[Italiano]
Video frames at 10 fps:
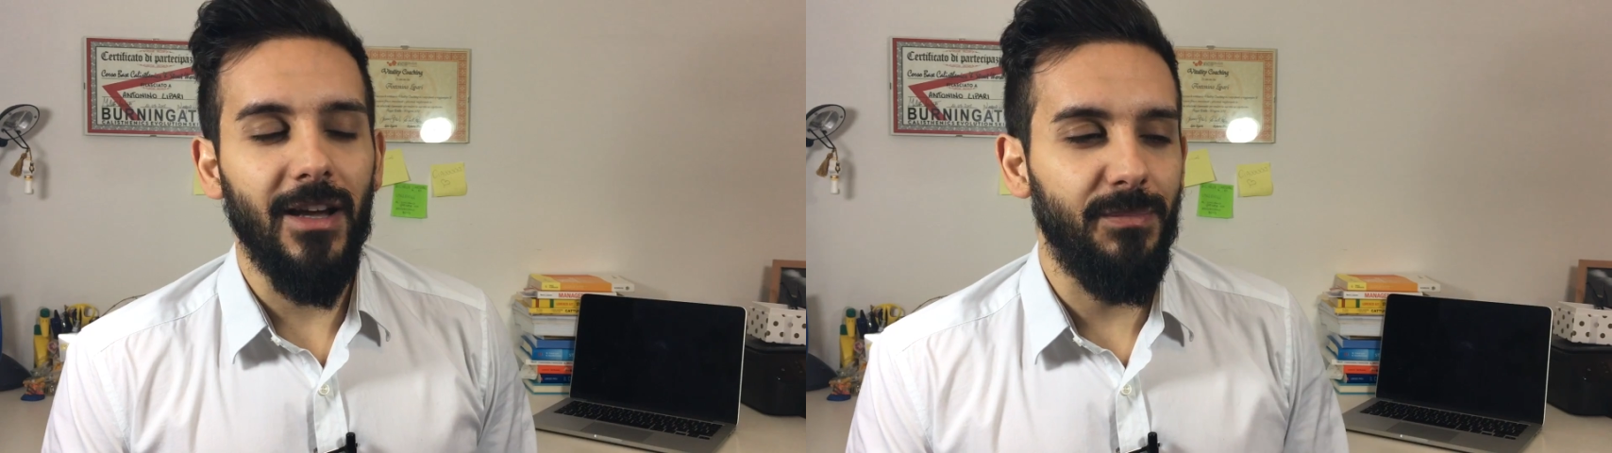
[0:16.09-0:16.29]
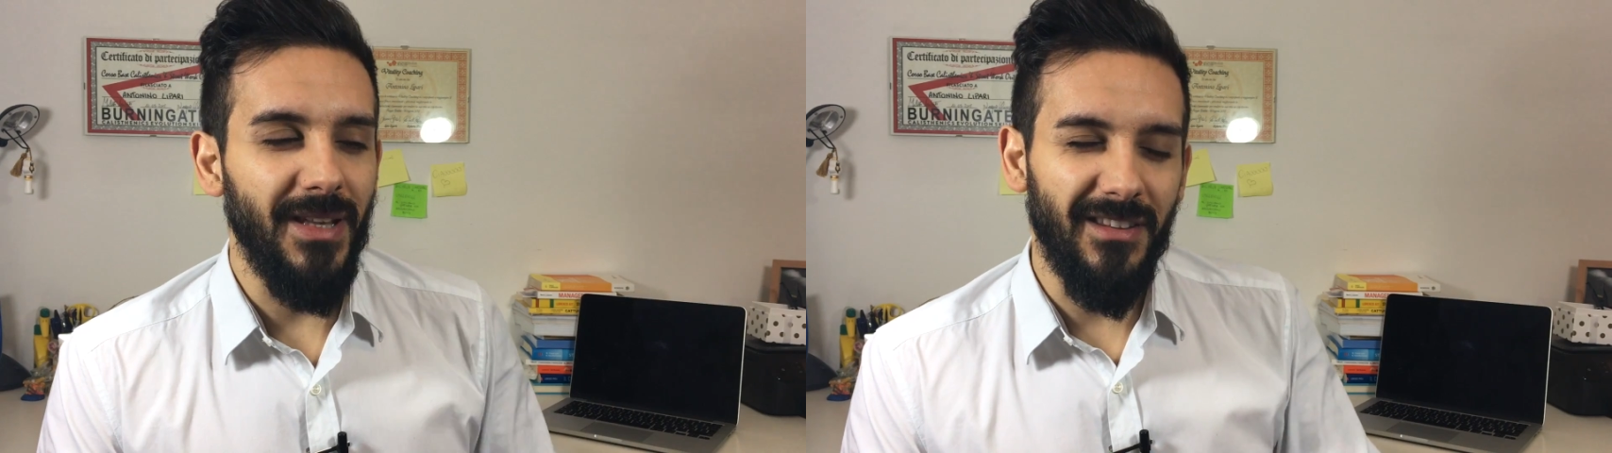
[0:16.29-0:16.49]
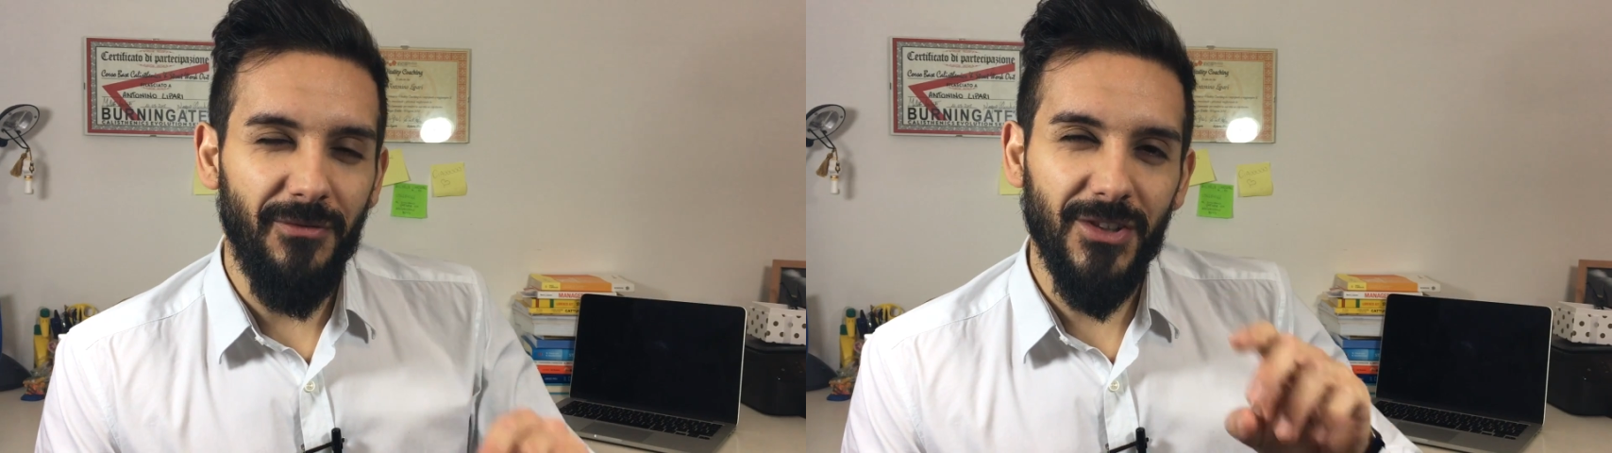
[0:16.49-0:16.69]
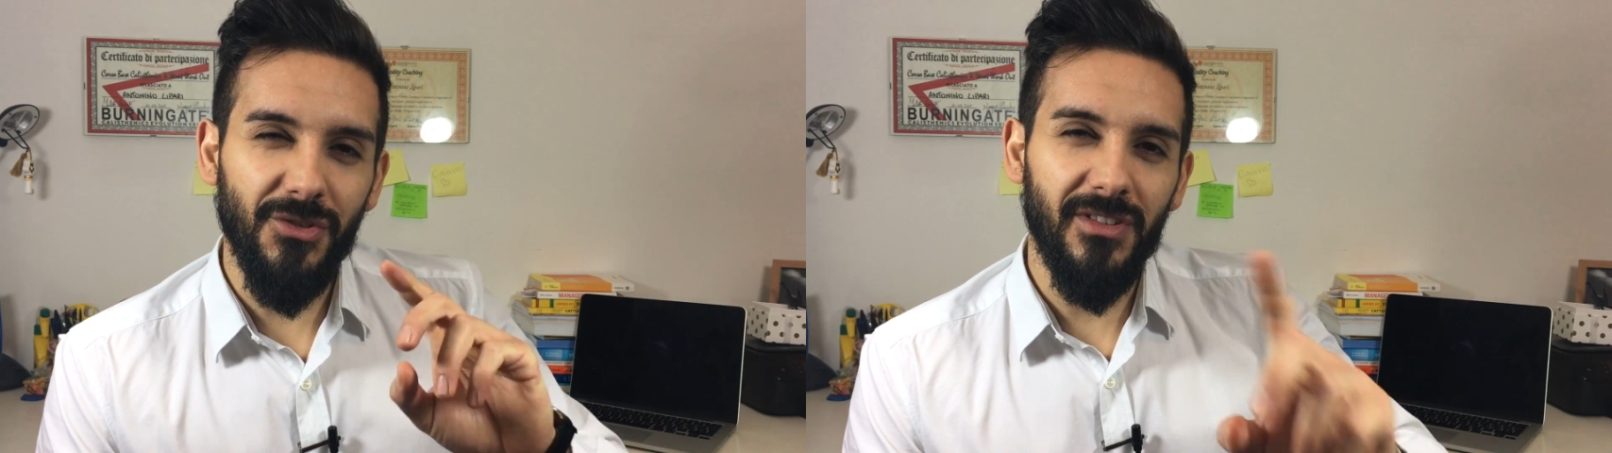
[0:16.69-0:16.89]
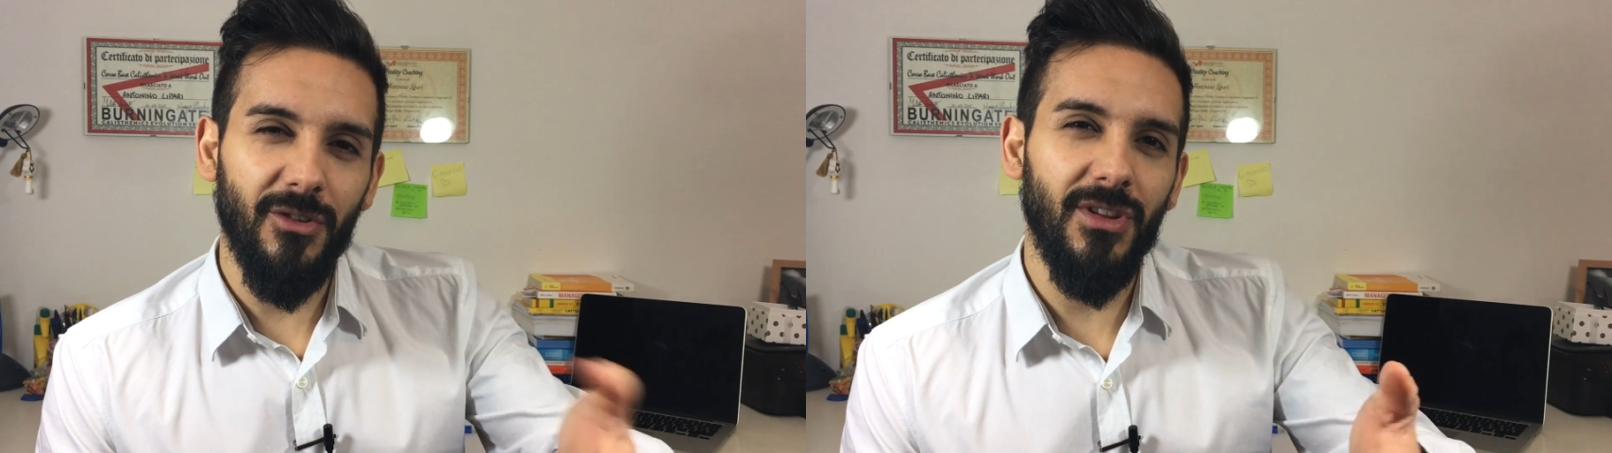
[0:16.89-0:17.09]
caspita, se
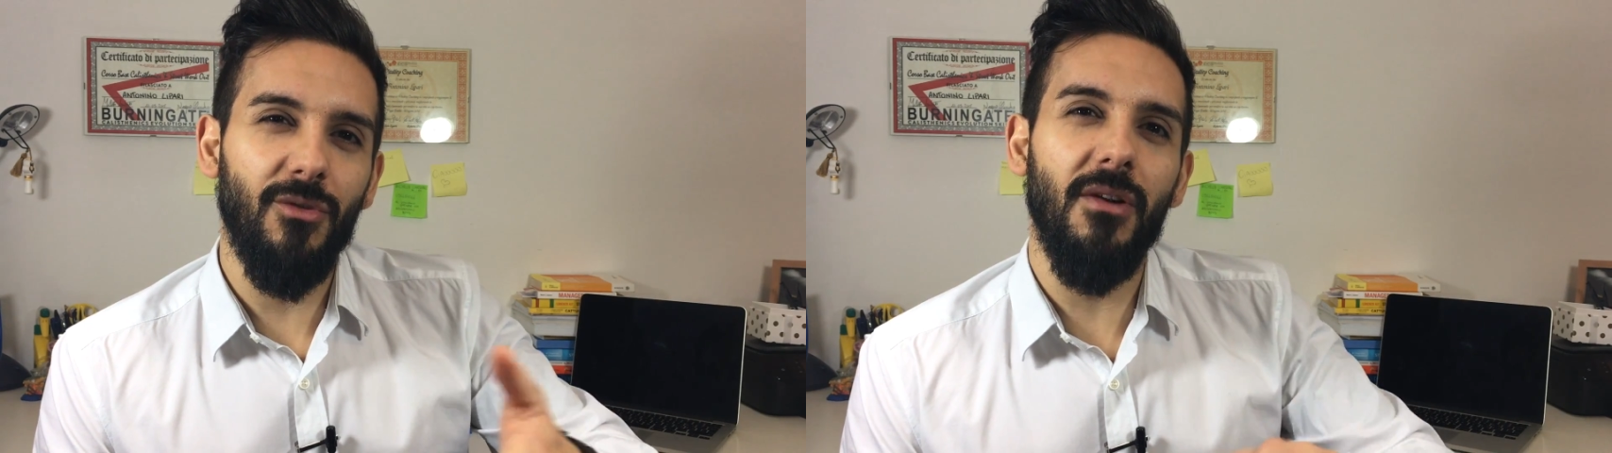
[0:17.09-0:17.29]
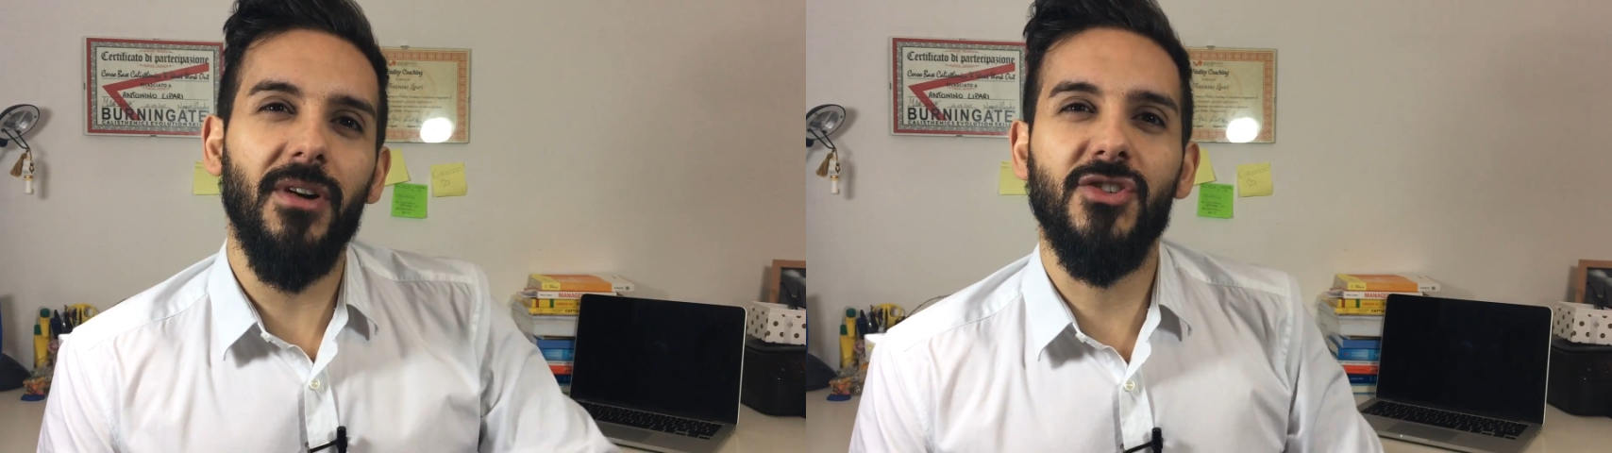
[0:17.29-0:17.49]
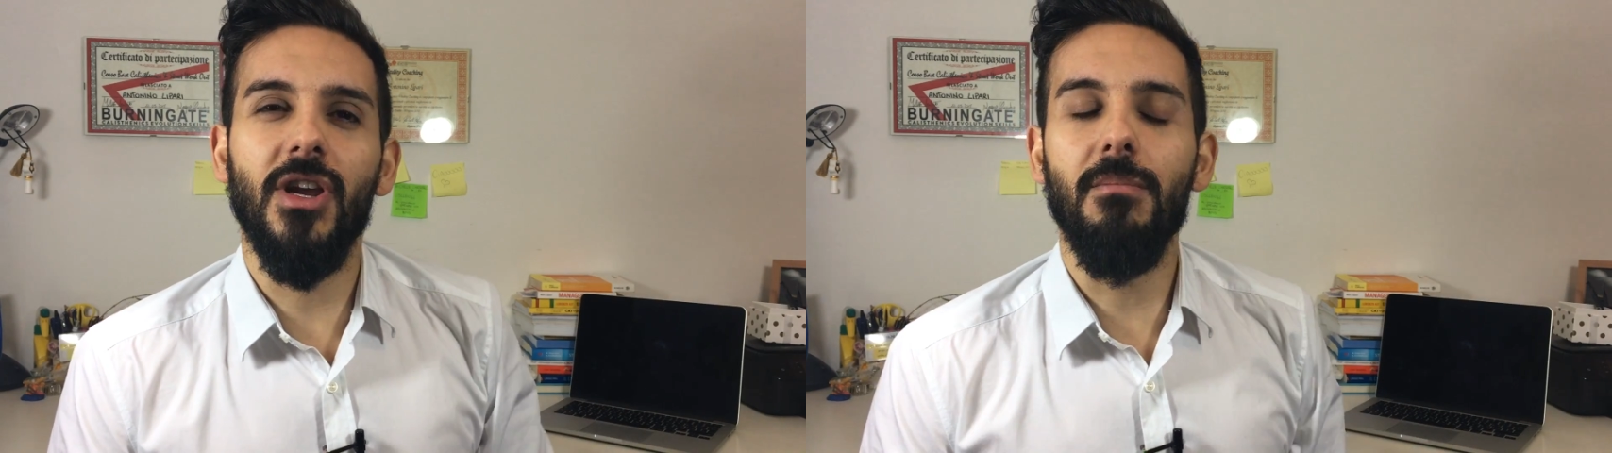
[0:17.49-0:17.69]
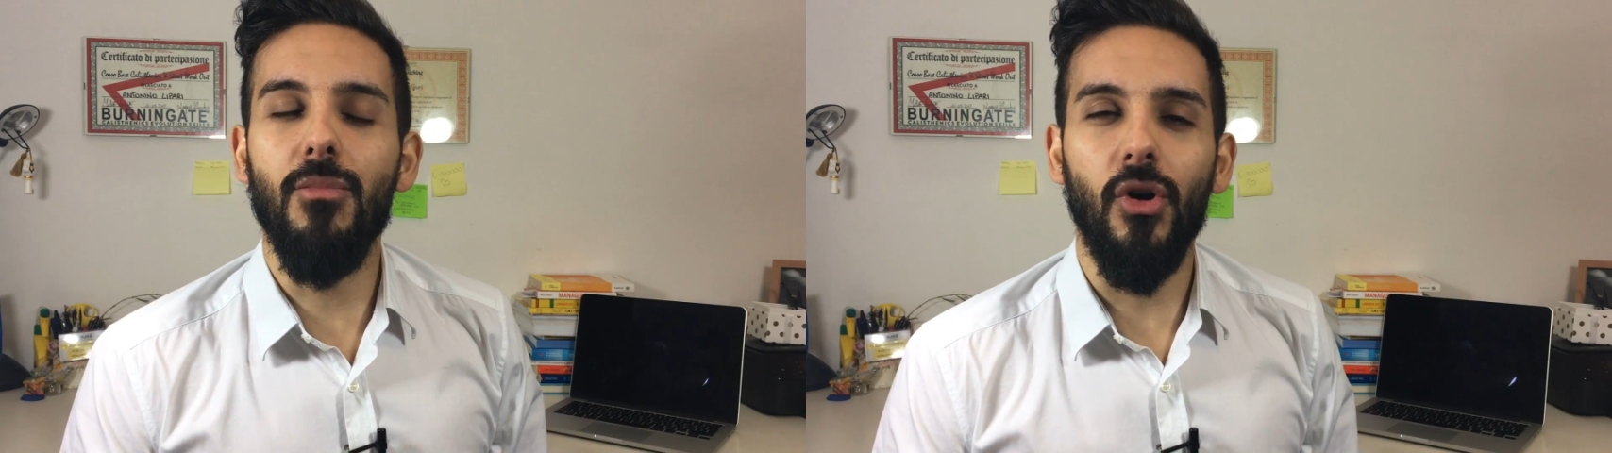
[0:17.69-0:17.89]
faccio questa cosa qua faccio il